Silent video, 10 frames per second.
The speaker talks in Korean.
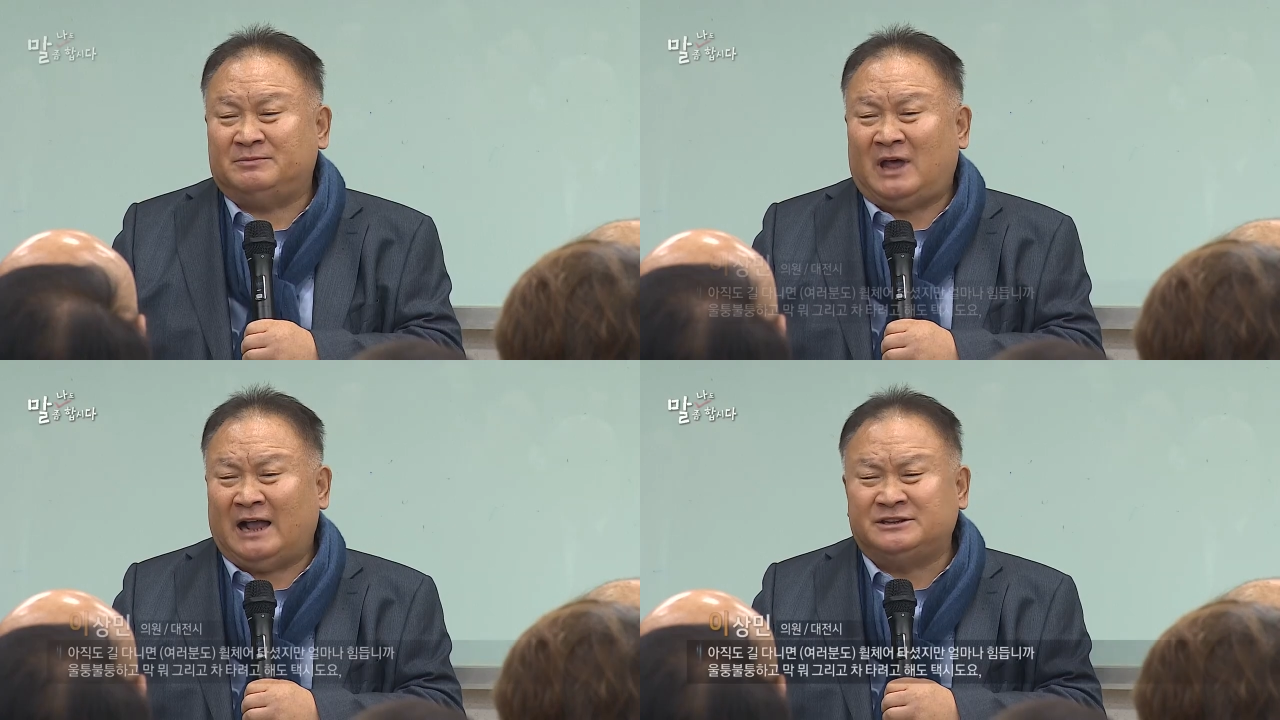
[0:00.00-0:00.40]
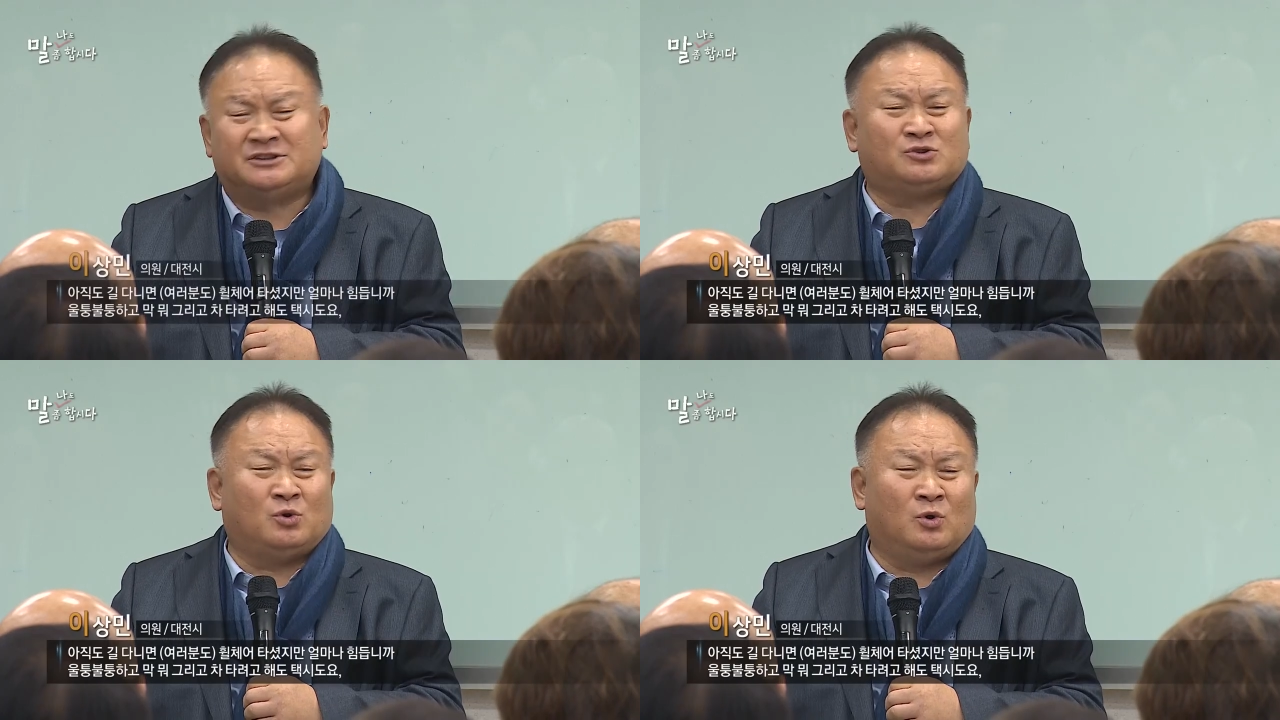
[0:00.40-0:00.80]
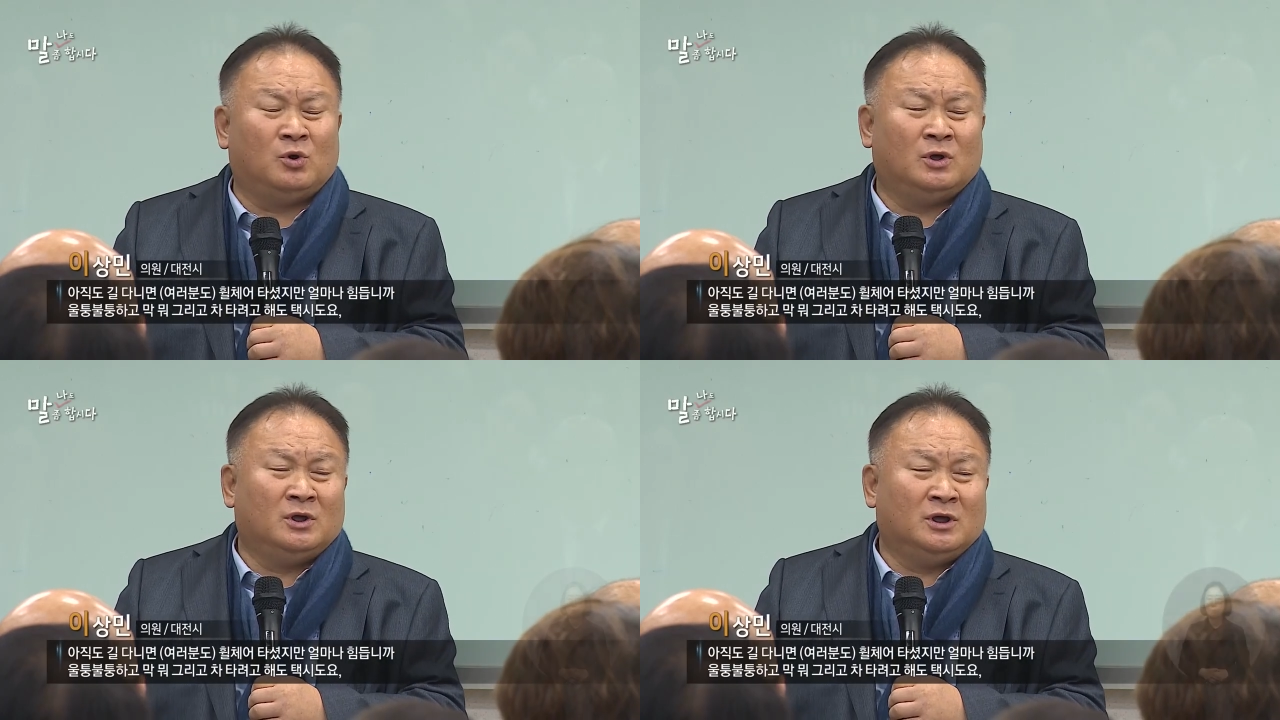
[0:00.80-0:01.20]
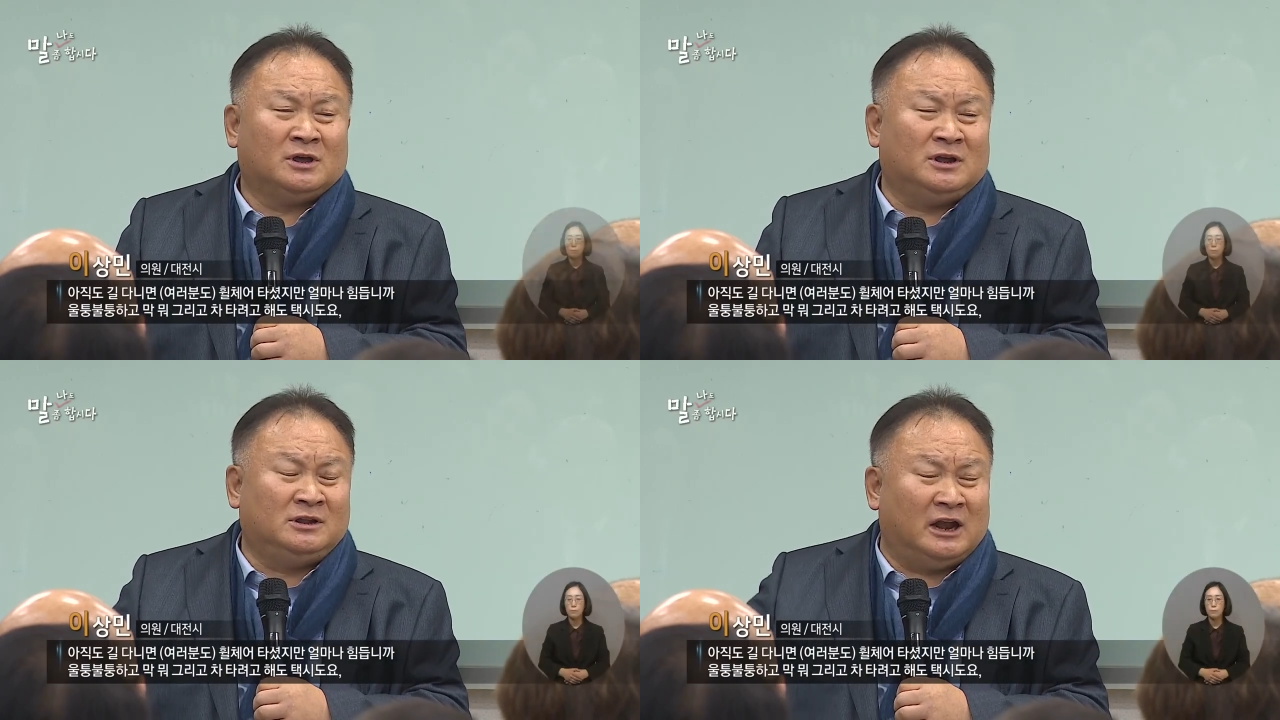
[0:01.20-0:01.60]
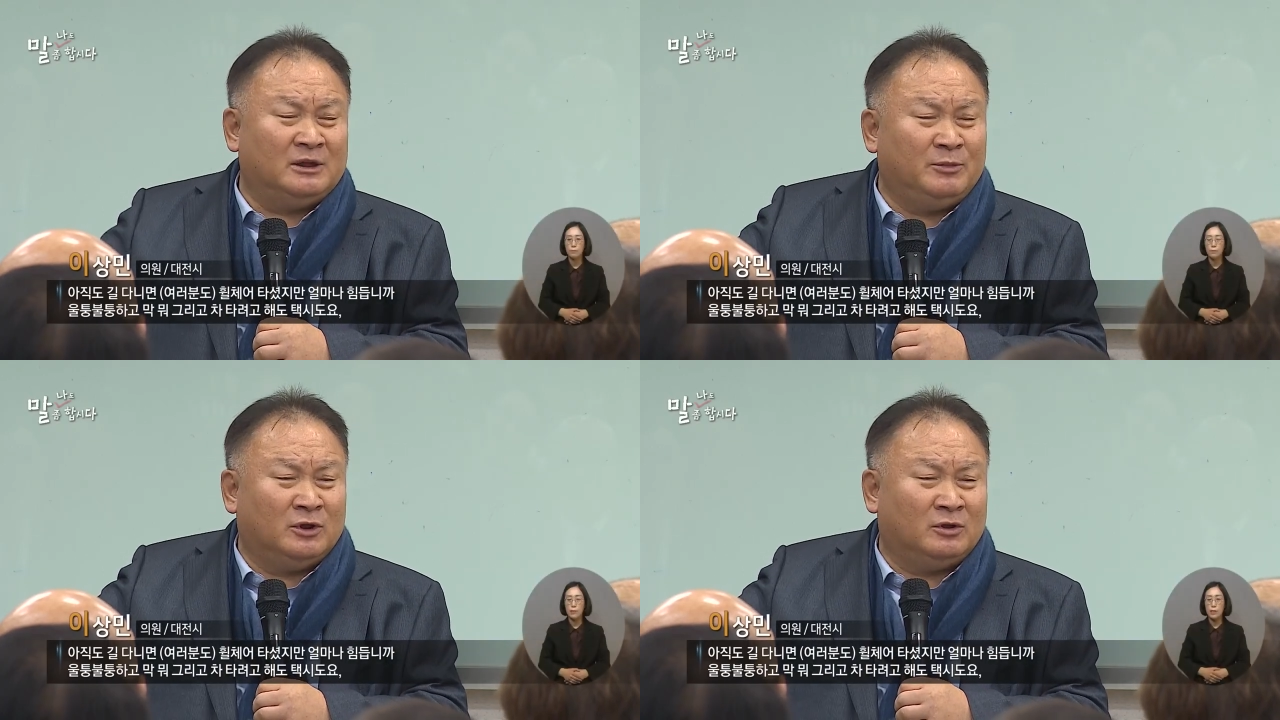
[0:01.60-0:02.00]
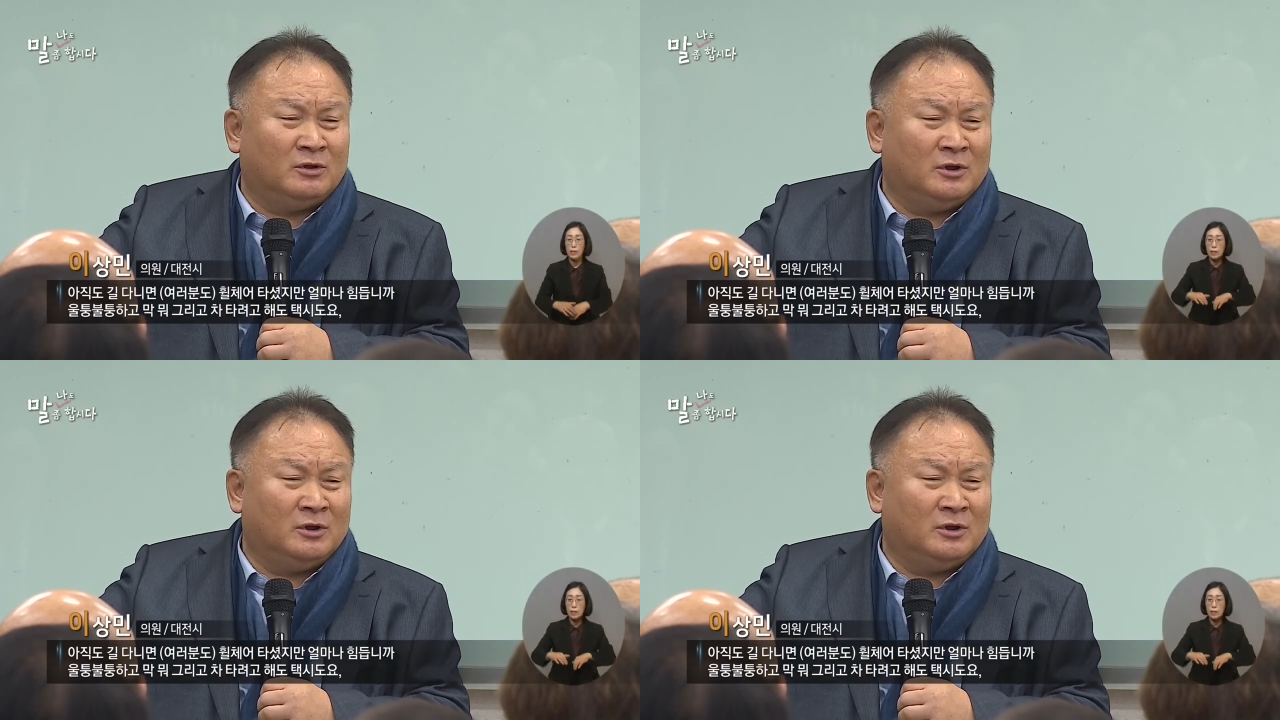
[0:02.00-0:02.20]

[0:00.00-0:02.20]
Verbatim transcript: 아직도 길 다니면